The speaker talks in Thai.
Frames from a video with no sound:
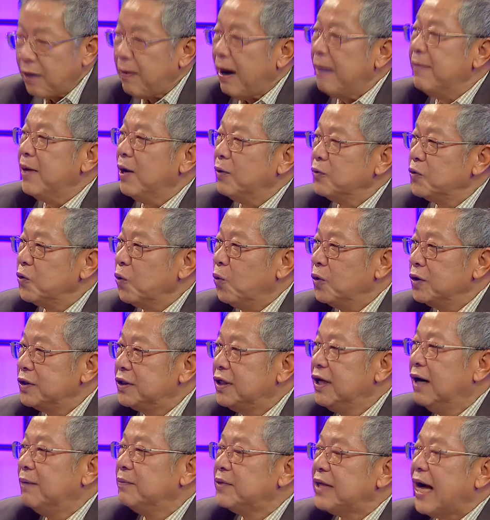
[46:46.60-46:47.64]
ถไฟความเร็วสูง
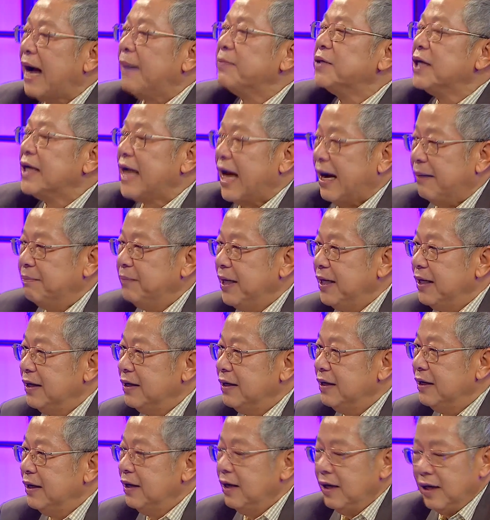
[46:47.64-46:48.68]
เชื่อม3 สนามบิน
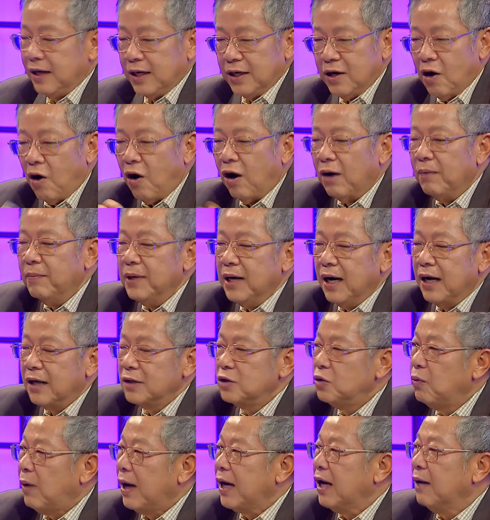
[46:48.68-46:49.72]
ดอนเมือง
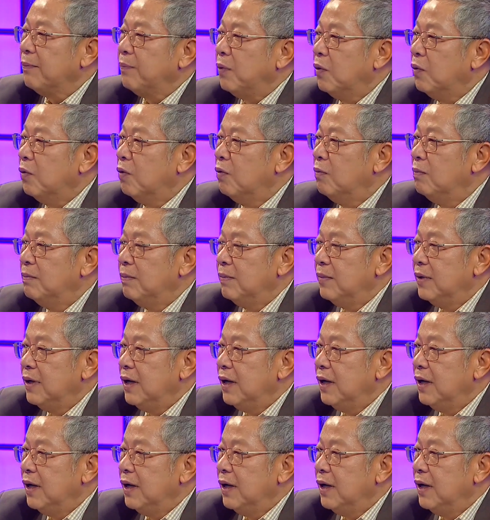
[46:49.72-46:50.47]
สุวรรณภูมิ